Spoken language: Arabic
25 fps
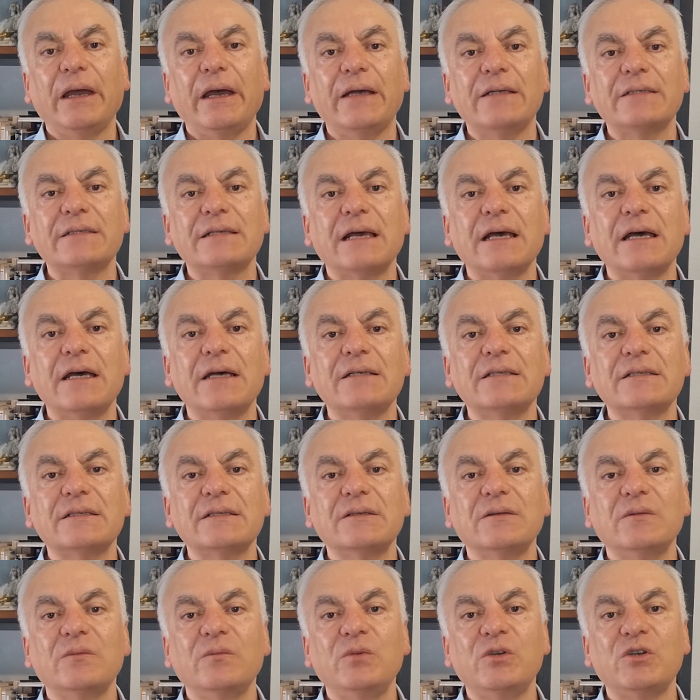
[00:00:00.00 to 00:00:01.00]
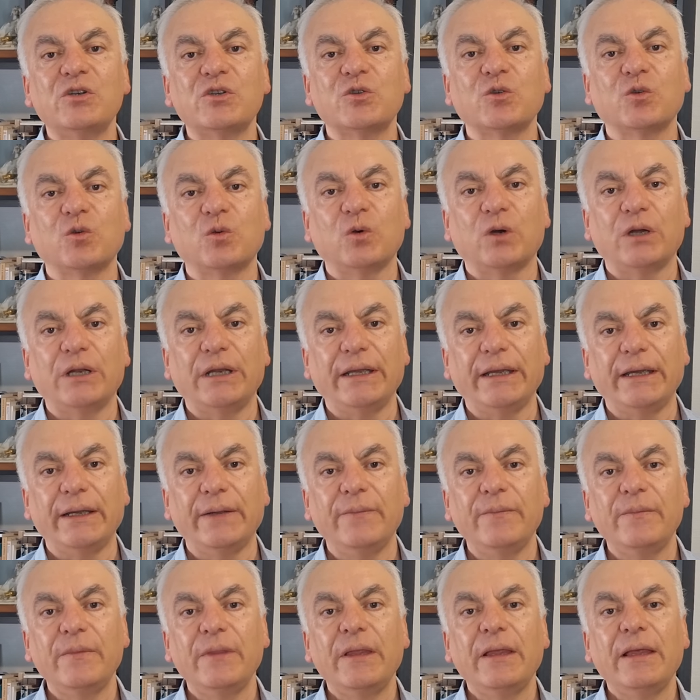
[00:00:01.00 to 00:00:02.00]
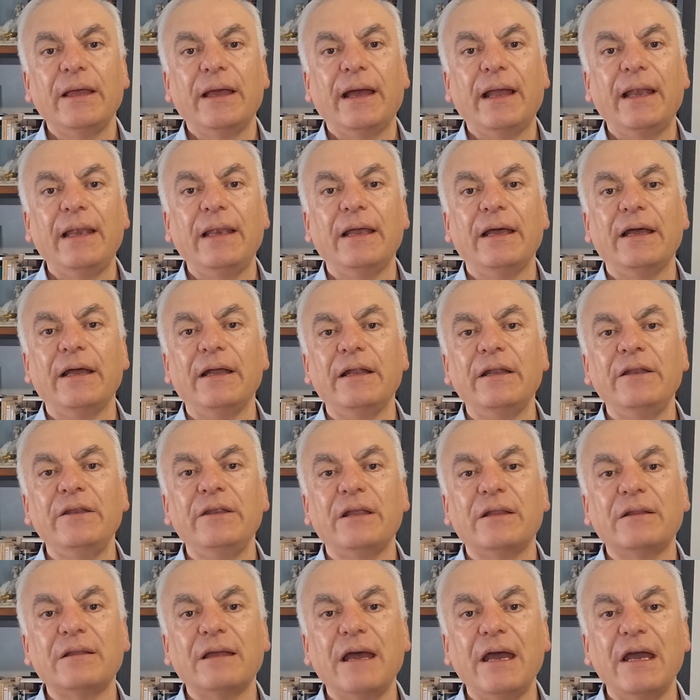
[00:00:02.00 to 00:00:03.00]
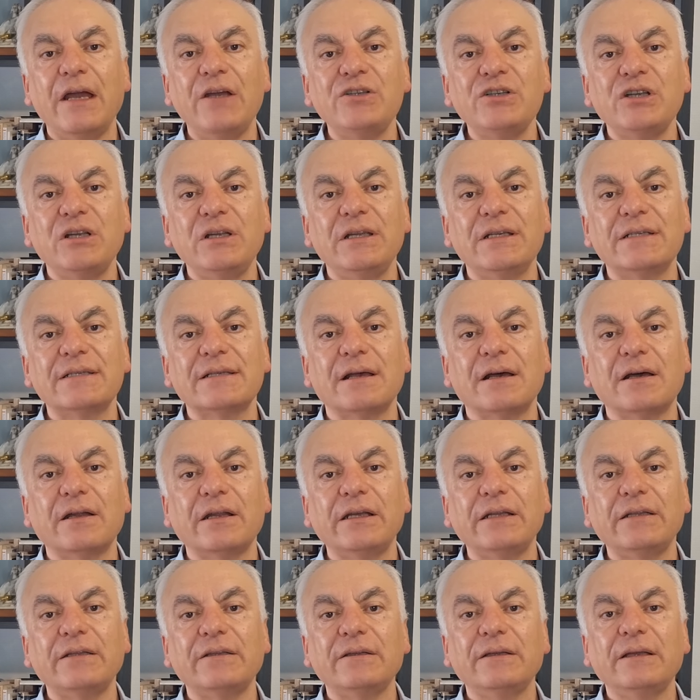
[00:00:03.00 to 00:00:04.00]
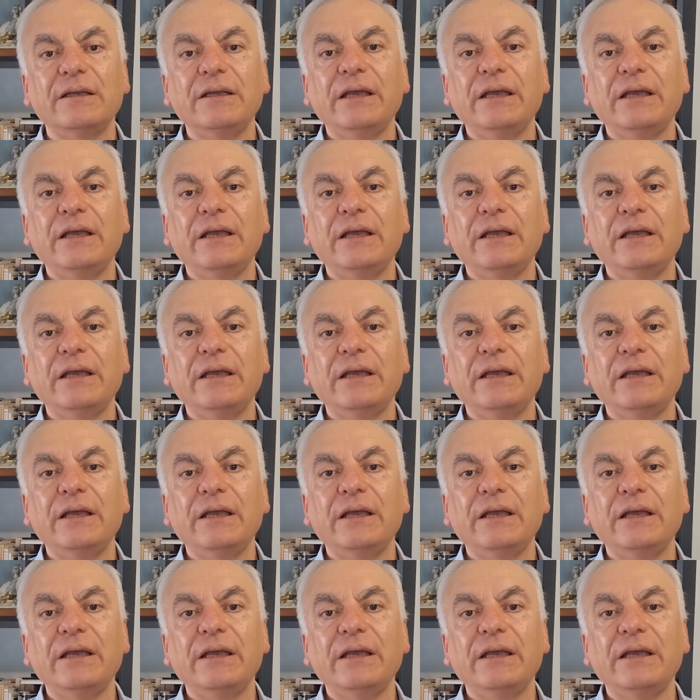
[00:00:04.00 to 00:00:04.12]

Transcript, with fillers: أساس بيشتغلوا عليه هلأ النتائج اللي صارت